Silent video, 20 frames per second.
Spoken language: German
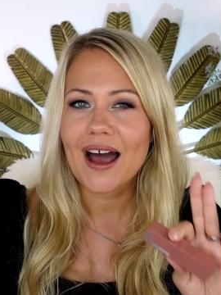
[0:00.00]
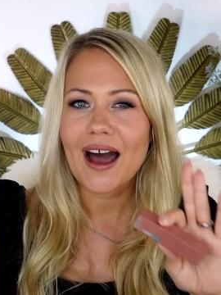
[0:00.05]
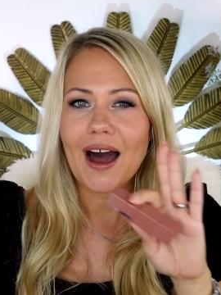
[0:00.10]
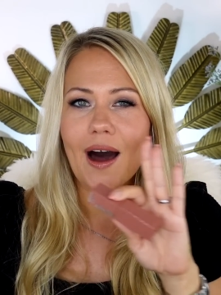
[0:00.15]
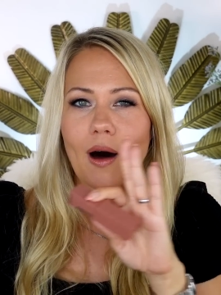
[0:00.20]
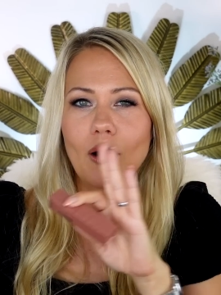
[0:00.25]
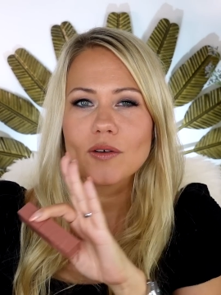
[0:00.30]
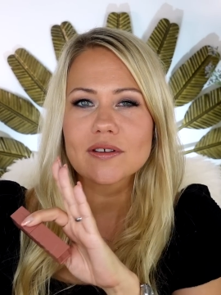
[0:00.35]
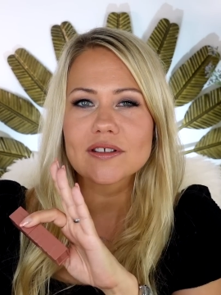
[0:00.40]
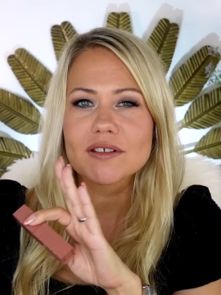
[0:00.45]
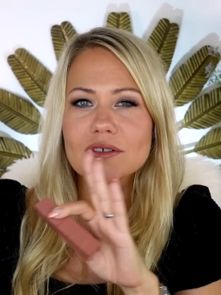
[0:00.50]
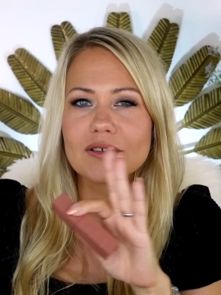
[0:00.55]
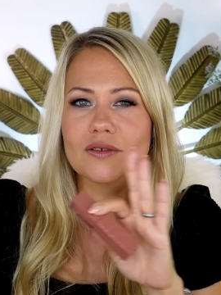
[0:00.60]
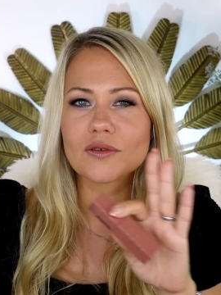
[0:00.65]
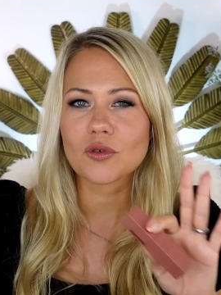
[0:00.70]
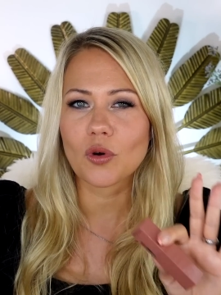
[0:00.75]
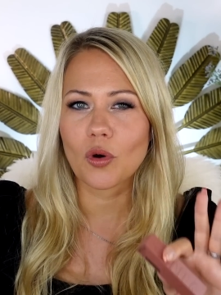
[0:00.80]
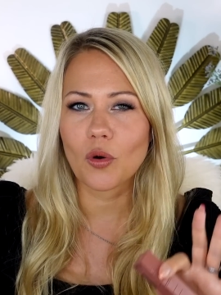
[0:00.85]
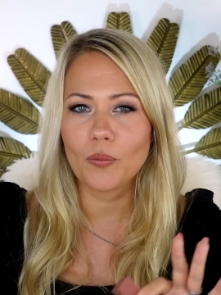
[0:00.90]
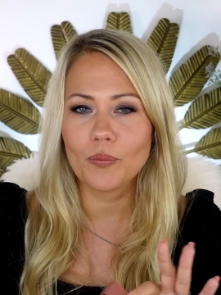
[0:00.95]
außen
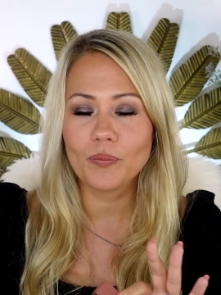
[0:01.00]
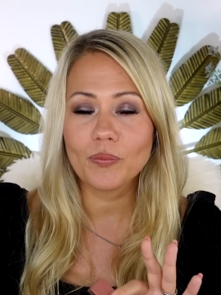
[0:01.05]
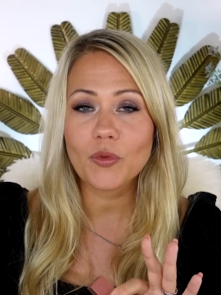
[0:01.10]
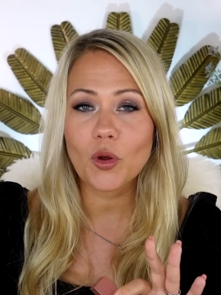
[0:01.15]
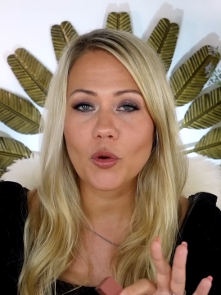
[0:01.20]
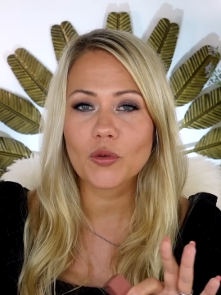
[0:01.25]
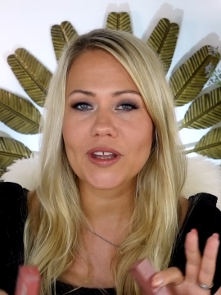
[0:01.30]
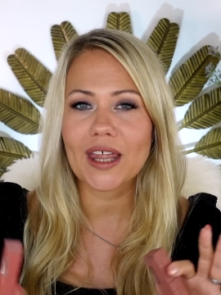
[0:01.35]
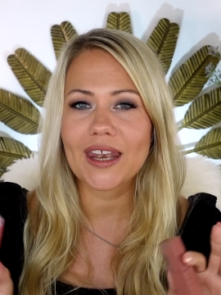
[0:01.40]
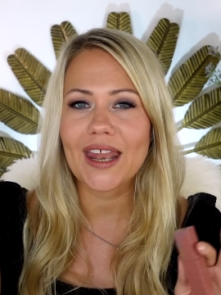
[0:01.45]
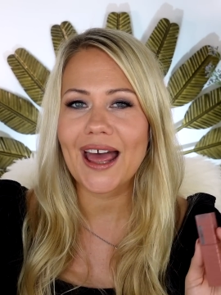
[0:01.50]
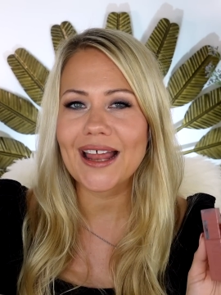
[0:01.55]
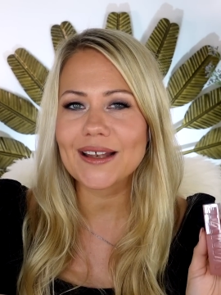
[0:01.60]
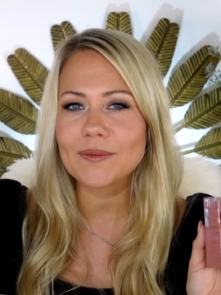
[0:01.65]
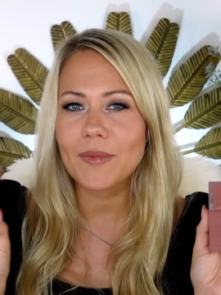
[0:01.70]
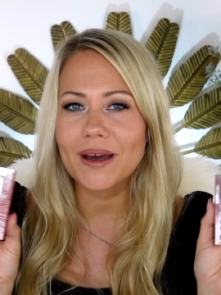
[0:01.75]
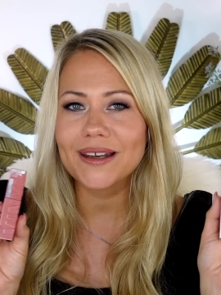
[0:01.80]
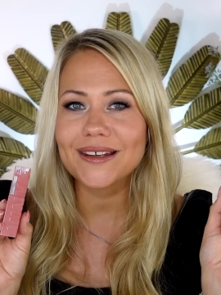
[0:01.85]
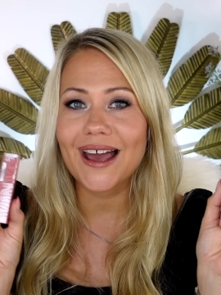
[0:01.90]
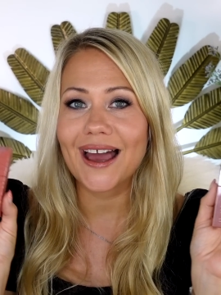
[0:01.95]
drum und dann hat
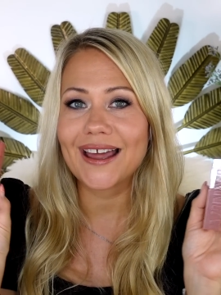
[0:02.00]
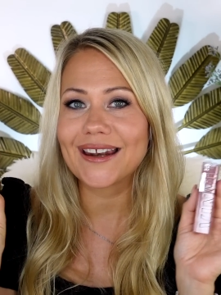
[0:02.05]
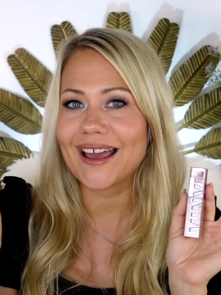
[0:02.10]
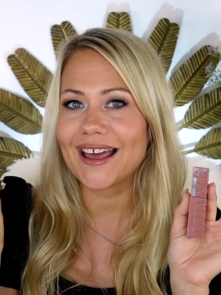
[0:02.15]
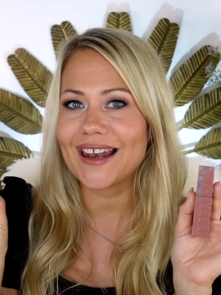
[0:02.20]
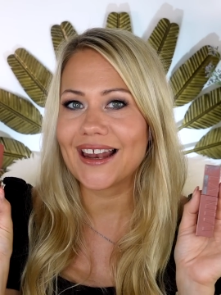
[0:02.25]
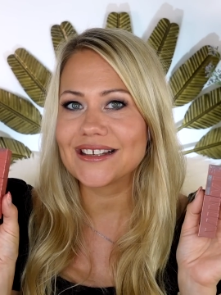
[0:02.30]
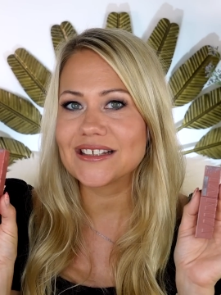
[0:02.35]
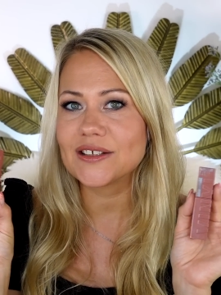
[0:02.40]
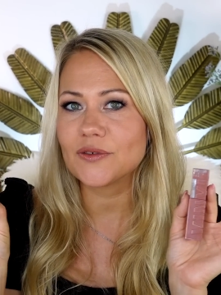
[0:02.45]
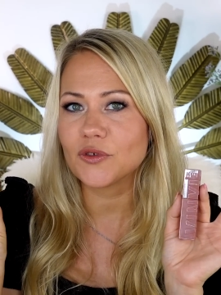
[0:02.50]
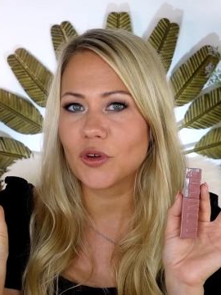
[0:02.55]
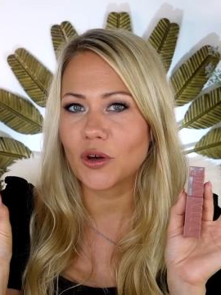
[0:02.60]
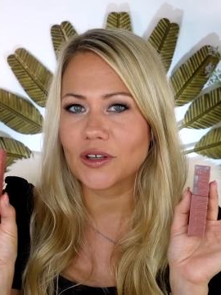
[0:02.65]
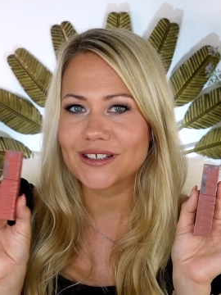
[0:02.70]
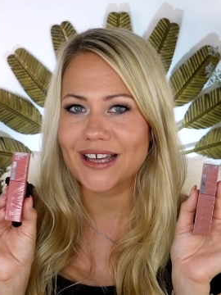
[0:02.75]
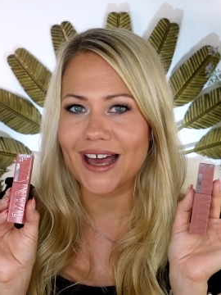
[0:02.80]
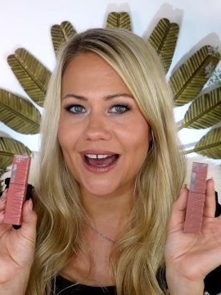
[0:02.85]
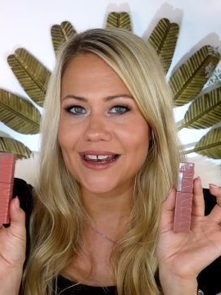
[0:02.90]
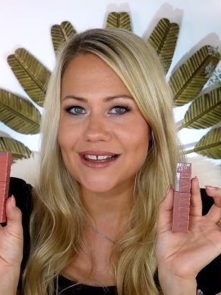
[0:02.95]
man ein relativ
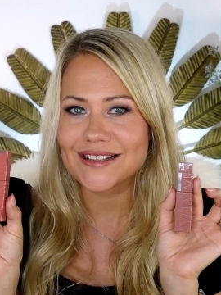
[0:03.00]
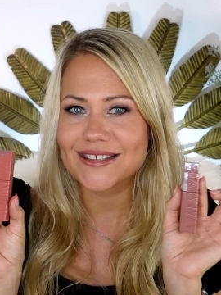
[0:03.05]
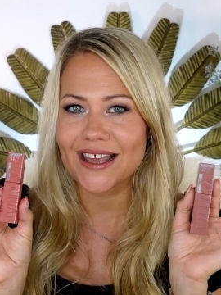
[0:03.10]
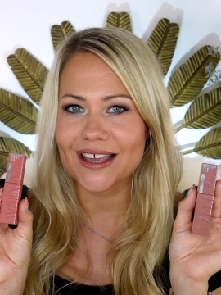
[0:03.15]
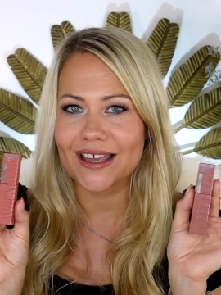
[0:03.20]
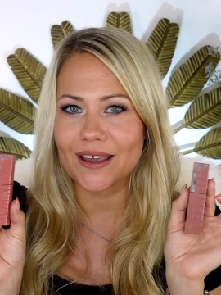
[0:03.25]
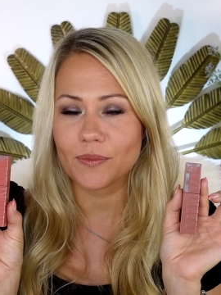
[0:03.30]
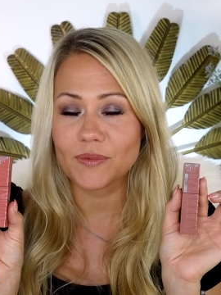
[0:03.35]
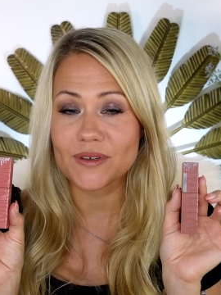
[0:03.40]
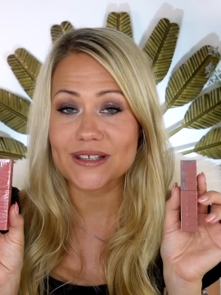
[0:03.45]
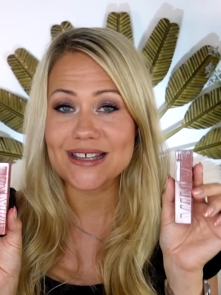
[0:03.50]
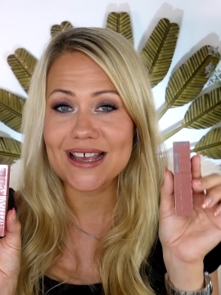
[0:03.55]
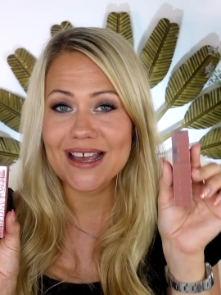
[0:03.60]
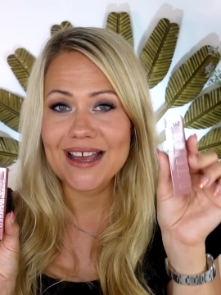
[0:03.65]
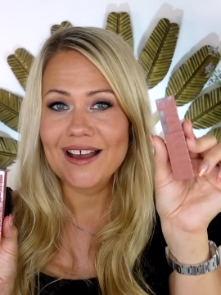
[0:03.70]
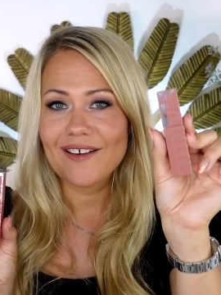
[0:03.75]
neutrales Ergebnis.